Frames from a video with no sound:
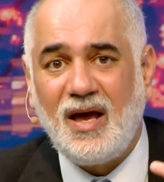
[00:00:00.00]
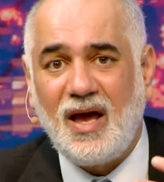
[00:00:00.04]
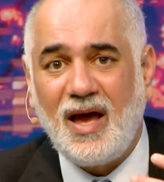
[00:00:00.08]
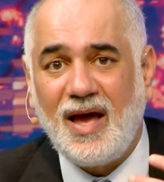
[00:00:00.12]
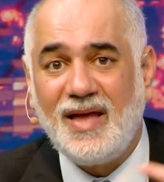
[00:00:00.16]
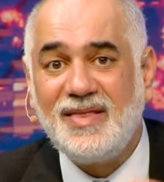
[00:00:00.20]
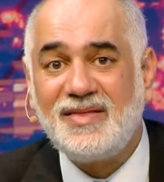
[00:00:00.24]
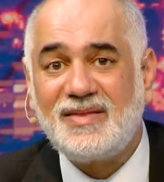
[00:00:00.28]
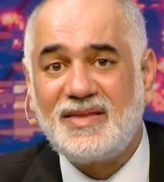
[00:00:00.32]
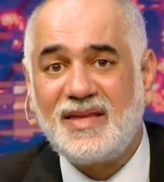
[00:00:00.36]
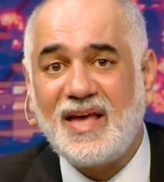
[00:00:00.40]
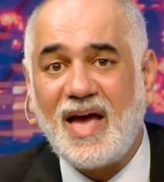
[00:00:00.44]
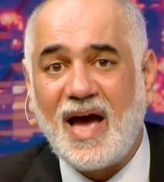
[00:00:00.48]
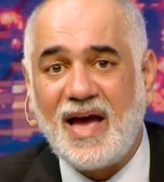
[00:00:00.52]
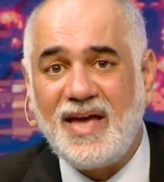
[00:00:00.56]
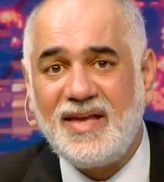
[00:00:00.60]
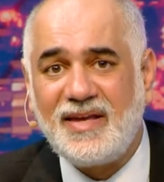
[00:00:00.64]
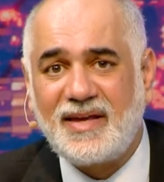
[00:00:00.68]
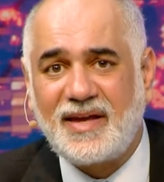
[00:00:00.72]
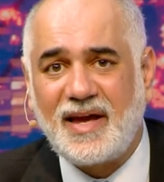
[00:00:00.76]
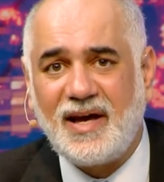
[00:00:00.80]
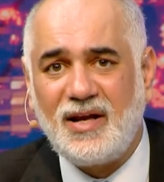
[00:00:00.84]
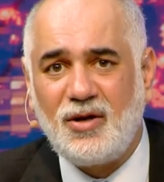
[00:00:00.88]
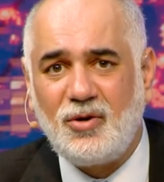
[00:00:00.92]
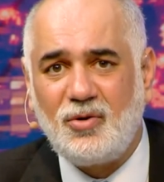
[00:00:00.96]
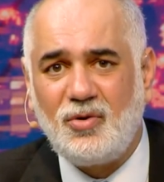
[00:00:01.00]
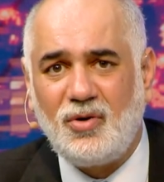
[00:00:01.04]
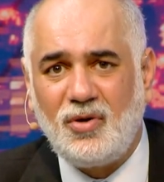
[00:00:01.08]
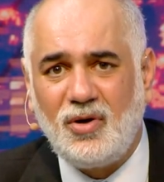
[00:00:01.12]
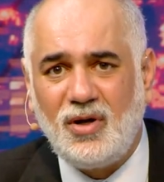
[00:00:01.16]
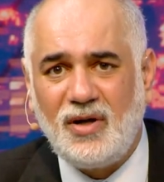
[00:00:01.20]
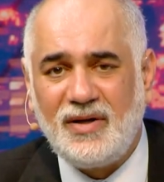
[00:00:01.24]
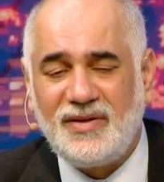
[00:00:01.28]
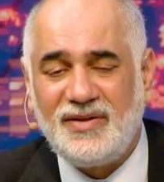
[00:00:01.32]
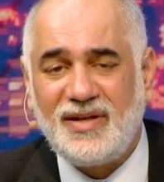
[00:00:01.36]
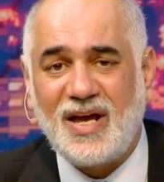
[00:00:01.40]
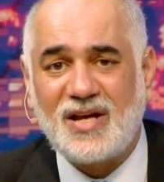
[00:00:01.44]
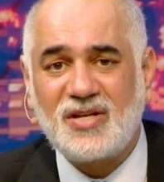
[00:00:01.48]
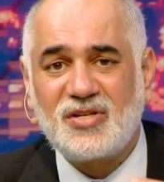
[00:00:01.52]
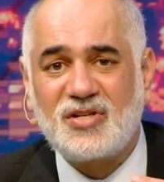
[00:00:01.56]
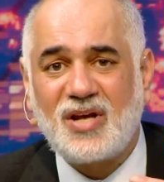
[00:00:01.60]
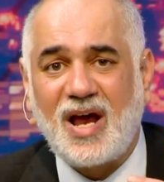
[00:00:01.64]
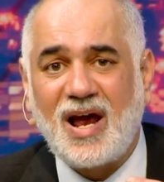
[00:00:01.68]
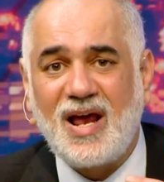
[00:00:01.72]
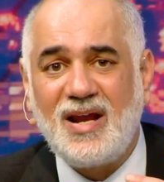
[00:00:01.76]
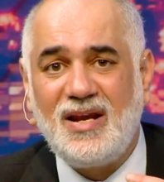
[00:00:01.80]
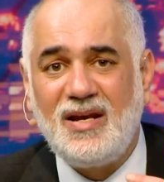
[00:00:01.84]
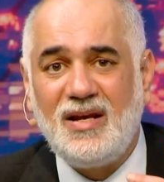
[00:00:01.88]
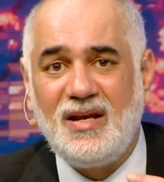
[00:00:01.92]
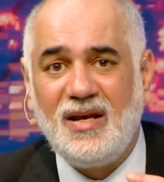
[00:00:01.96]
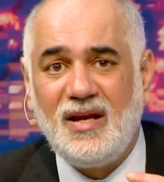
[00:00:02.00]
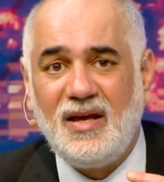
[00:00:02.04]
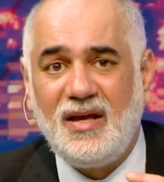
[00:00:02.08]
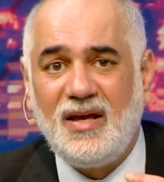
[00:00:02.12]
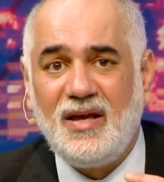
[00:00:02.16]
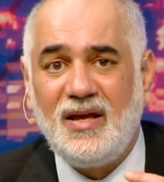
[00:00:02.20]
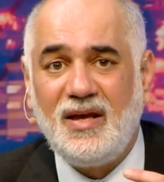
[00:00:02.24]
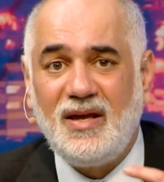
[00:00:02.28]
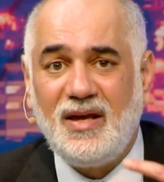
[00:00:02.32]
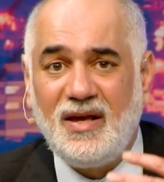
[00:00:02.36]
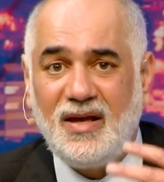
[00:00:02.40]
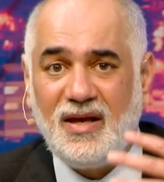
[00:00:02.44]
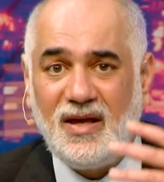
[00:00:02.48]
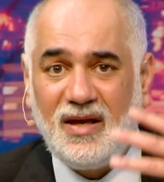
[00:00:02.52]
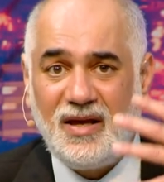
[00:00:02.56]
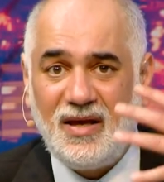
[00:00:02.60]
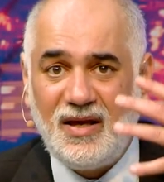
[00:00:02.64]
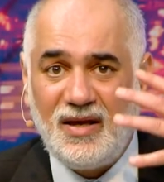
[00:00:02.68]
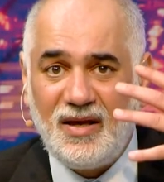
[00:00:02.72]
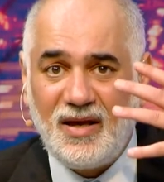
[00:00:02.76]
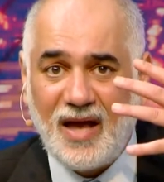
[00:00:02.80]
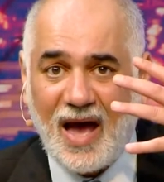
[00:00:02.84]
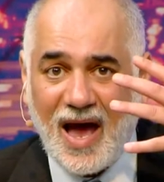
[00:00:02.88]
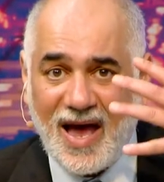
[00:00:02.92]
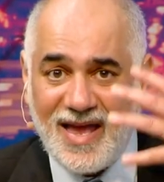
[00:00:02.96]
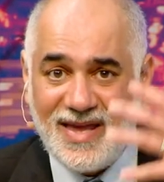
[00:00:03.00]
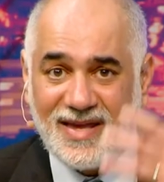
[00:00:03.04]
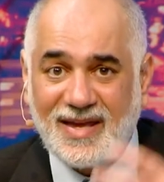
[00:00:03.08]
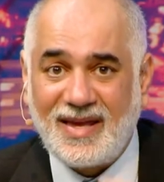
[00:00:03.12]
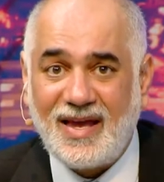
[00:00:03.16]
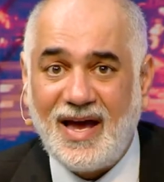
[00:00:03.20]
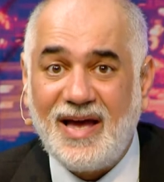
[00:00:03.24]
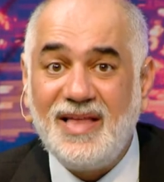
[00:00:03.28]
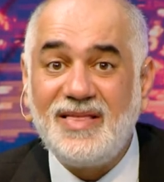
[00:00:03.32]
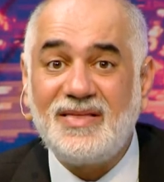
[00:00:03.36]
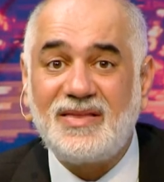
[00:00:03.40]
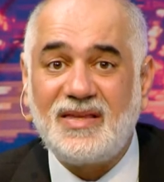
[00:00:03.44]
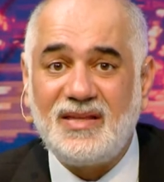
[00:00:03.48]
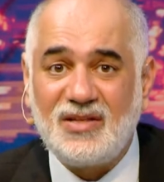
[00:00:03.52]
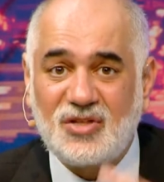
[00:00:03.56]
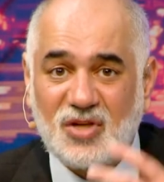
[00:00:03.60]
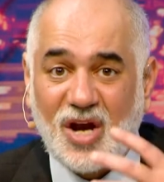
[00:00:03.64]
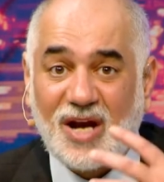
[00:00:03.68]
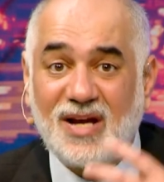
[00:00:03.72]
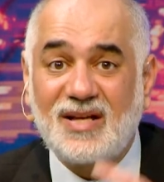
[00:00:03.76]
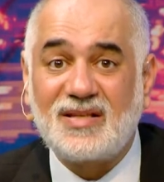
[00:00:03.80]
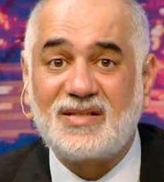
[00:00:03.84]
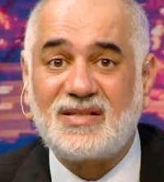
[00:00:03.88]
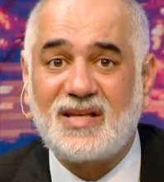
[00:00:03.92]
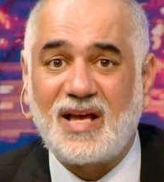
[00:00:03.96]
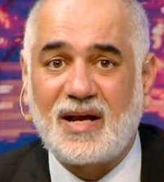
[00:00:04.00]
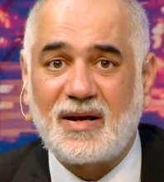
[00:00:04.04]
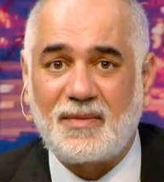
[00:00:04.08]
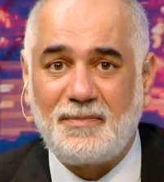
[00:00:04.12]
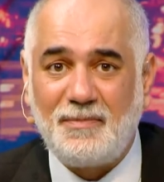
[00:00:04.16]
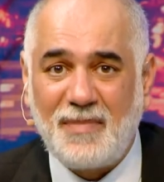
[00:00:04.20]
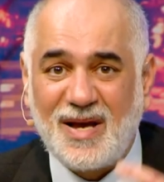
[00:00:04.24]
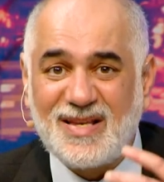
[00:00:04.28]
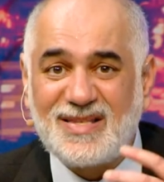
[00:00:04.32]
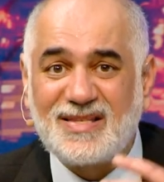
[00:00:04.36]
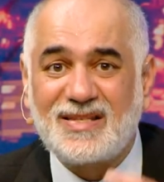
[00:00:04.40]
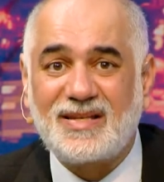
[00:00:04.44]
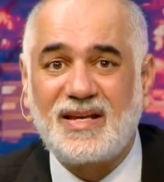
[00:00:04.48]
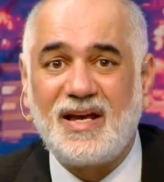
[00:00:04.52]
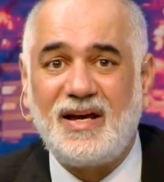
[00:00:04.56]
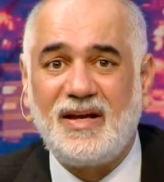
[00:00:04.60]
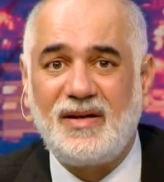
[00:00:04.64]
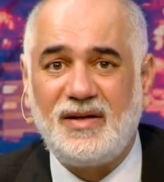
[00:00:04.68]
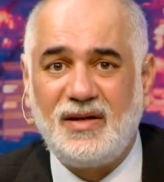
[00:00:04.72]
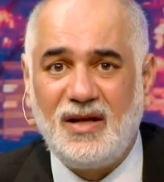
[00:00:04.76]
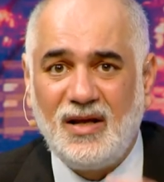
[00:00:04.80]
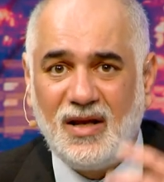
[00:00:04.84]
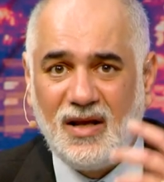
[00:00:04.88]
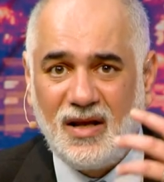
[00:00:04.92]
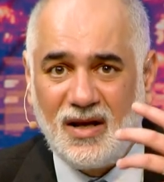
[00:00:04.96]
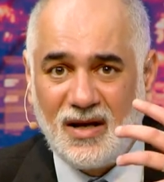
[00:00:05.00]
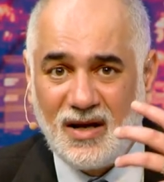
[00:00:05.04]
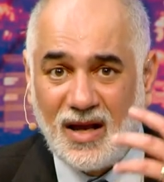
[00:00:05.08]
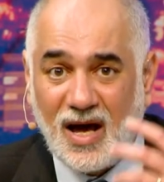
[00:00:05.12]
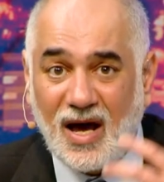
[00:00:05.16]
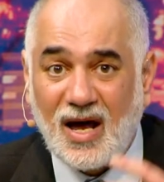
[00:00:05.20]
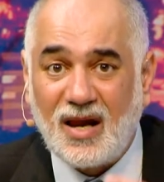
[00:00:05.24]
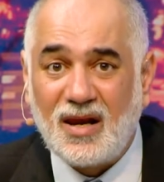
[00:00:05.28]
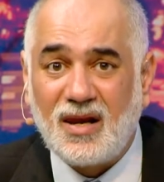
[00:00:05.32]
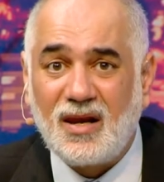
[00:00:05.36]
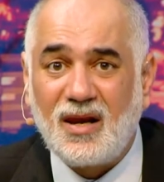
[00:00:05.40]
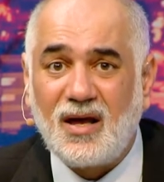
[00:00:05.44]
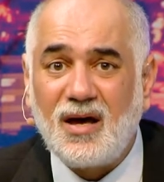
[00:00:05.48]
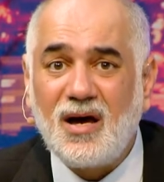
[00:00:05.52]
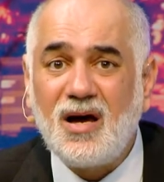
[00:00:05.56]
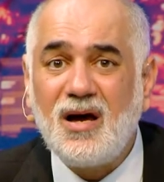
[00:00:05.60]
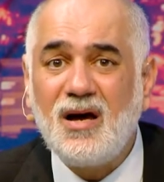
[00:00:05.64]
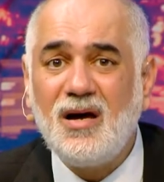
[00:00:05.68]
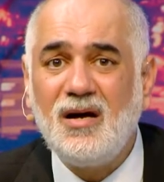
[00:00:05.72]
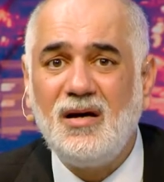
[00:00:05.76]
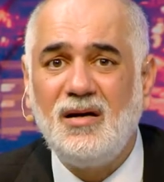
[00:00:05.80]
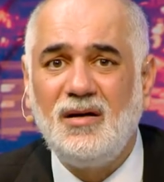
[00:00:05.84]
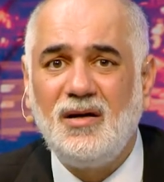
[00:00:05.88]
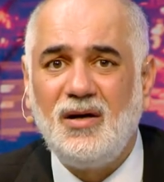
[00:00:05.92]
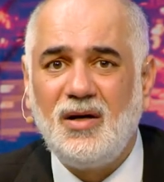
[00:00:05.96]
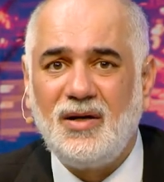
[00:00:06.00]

انت هيكله يجعل آه، هيك أنت شخصك مسكن لله